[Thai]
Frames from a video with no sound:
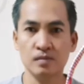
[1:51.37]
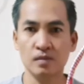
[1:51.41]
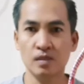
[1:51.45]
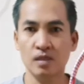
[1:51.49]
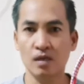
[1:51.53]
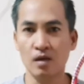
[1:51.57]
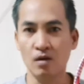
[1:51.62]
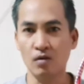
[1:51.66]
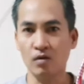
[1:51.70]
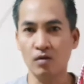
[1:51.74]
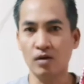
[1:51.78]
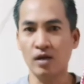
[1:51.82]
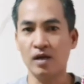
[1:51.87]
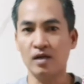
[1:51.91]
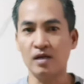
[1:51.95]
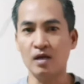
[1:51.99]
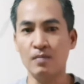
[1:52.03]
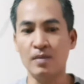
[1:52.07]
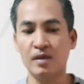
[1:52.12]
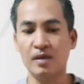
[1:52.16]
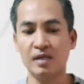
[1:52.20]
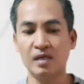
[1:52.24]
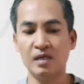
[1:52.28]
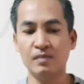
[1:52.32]
โอเค เดี๋
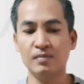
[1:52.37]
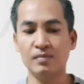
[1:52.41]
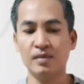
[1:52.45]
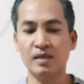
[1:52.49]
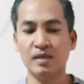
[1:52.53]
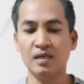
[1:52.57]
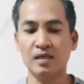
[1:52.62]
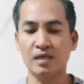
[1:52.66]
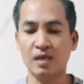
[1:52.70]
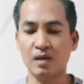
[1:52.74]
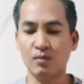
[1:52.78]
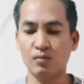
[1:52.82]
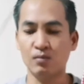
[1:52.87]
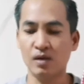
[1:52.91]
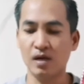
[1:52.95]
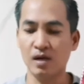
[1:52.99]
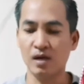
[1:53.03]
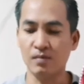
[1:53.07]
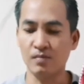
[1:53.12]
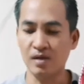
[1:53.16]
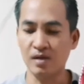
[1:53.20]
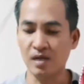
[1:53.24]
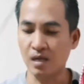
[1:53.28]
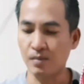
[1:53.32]
ยวมาเริ่มกันเลยครับว่า
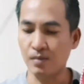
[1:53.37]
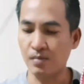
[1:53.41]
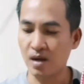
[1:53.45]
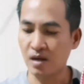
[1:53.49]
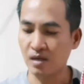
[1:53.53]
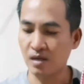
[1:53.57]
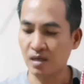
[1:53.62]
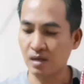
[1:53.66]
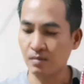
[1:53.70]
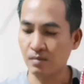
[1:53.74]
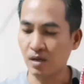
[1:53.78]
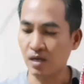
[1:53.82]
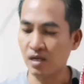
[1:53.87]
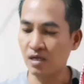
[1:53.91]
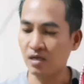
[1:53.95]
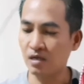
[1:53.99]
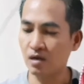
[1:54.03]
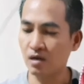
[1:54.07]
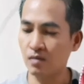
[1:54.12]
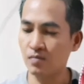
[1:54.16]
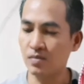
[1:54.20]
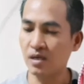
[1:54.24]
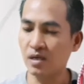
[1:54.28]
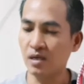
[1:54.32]
มีอะไรบ้างครับ อันนี้
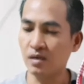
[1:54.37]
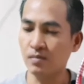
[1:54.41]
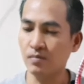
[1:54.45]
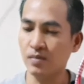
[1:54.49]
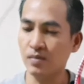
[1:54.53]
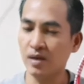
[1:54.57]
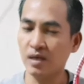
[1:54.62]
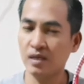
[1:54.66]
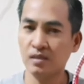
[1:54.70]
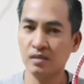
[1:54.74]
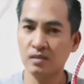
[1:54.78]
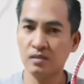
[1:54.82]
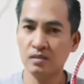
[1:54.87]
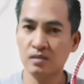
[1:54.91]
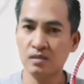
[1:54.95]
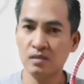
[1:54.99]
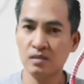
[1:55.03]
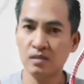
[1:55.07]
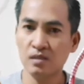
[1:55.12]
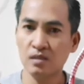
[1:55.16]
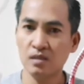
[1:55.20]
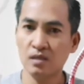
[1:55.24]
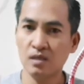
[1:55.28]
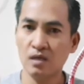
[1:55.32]
ก็มีเม็ด
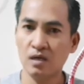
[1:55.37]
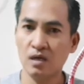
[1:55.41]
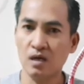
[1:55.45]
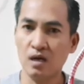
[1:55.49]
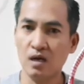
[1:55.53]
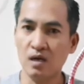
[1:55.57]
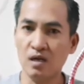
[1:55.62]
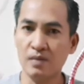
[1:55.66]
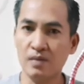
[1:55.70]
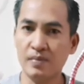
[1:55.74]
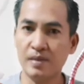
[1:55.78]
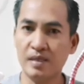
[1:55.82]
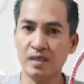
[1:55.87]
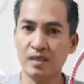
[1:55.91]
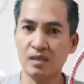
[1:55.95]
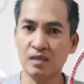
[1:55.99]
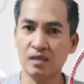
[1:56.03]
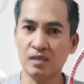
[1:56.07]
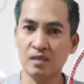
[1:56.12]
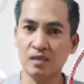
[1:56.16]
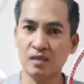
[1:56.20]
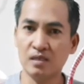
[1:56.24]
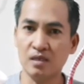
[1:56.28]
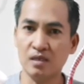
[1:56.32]
อันนี้เป็น
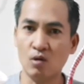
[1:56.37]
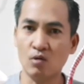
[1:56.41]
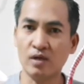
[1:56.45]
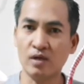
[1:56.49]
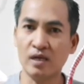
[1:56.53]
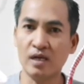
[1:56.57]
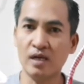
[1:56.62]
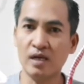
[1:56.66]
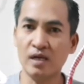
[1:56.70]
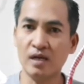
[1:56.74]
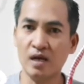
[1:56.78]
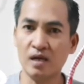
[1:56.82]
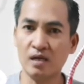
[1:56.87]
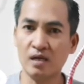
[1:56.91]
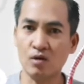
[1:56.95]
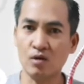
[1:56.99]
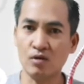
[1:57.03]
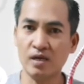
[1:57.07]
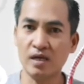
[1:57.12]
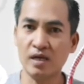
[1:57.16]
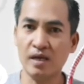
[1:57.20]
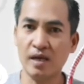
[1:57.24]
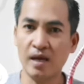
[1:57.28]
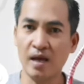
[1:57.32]
เกากี้นะฮะเกา
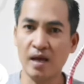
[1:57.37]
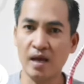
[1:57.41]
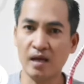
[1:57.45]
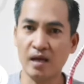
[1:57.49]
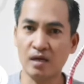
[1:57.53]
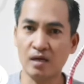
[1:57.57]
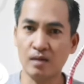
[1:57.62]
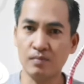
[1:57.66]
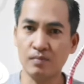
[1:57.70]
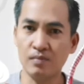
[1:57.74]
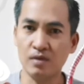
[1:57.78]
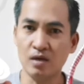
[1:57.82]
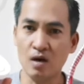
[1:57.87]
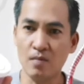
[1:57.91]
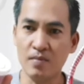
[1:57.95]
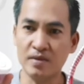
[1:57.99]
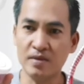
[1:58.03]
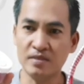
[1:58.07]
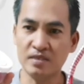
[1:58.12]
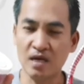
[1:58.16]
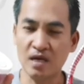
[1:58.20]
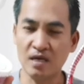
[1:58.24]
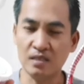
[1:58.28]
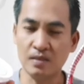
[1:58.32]
กี้แดงนะครับเดี๋ยวเอา
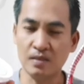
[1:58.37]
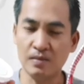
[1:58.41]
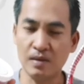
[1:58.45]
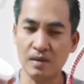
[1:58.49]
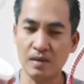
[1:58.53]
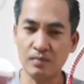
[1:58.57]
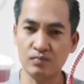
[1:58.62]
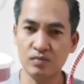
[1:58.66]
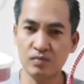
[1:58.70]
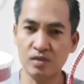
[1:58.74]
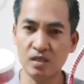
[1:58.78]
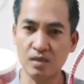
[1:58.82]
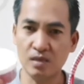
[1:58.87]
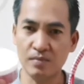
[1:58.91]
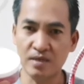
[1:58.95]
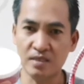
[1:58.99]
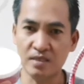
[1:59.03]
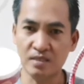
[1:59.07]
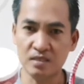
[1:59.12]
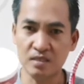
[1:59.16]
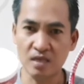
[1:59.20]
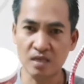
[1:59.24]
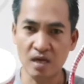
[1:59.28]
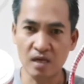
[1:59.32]
มาใส่สำหรับที่จะมา
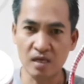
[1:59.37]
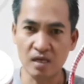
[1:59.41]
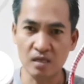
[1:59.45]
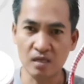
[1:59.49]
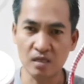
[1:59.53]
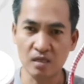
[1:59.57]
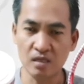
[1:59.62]
ใส่